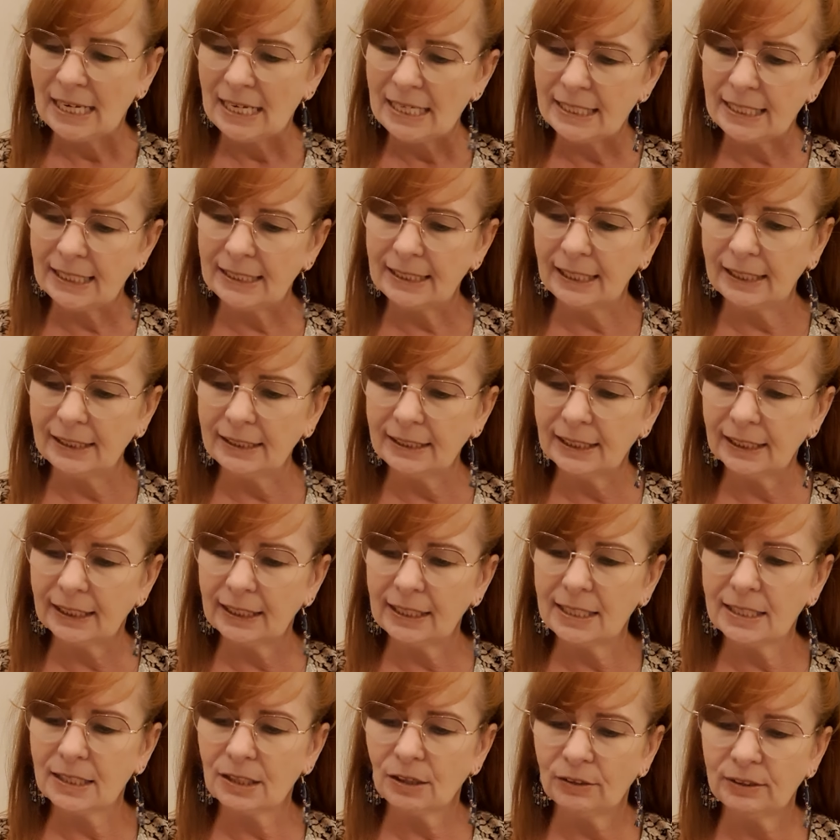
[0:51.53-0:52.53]
c'est
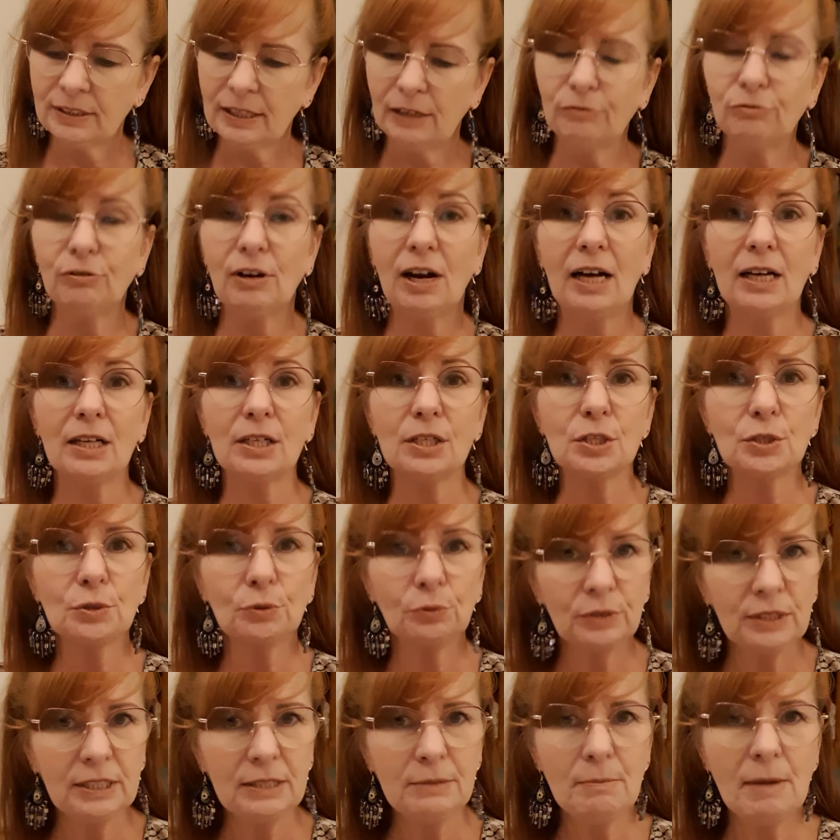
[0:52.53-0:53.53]
intéressant d'avoir
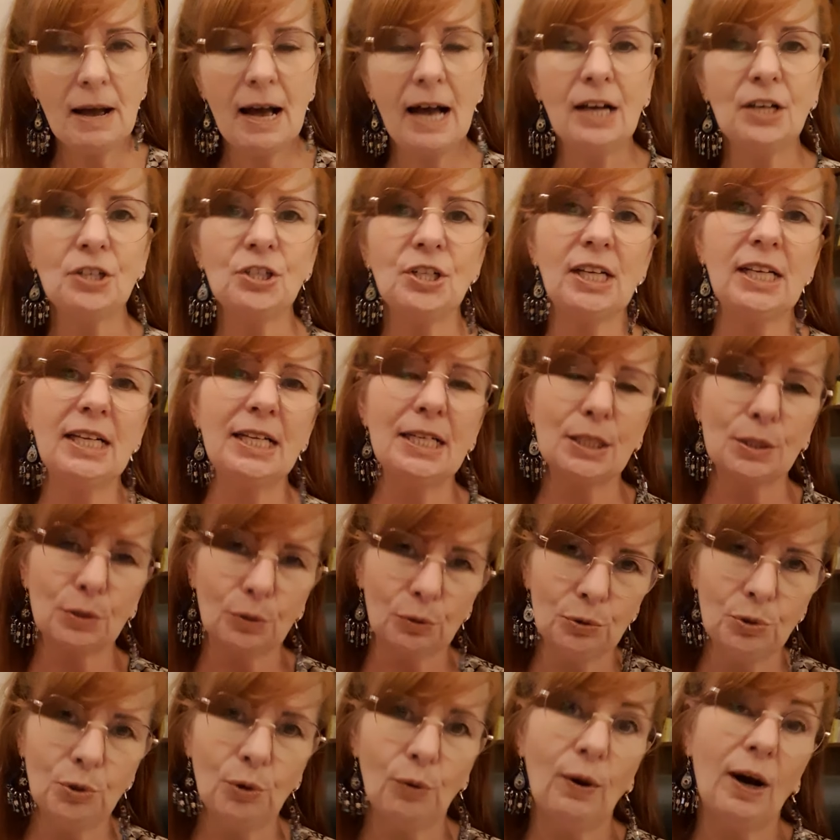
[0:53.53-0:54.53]
son image et son
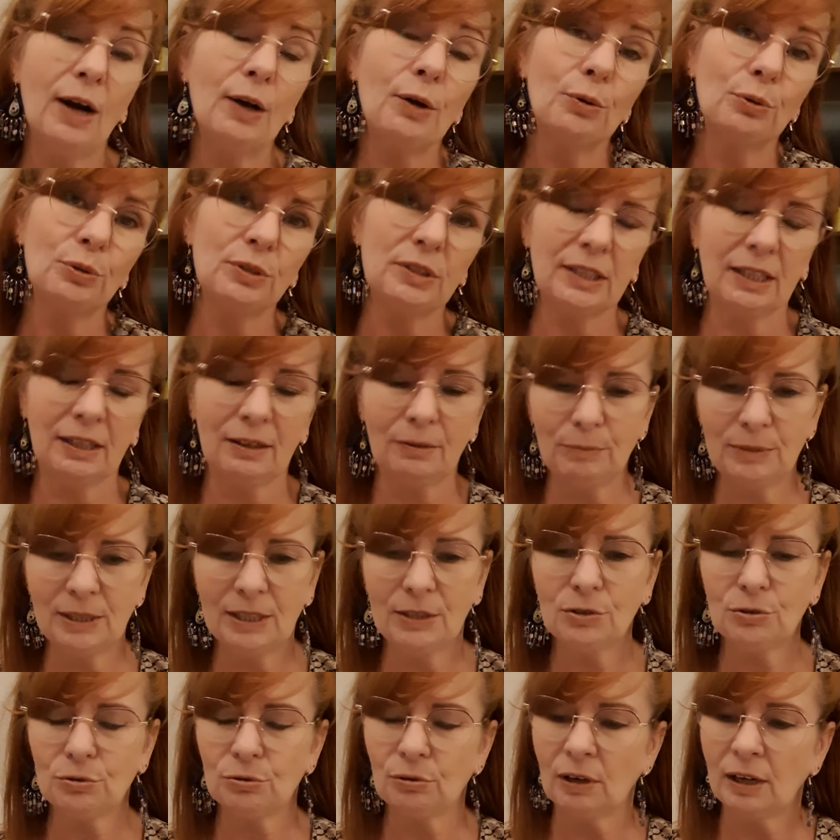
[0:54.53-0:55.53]
nom à côté, bien
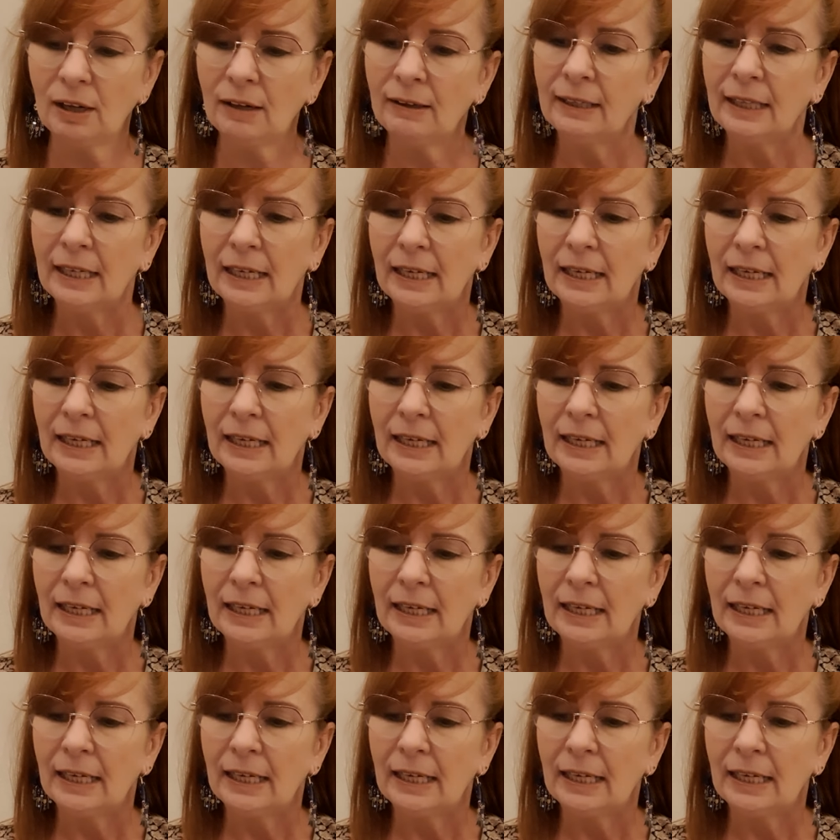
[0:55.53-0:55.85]
sûr. Hein.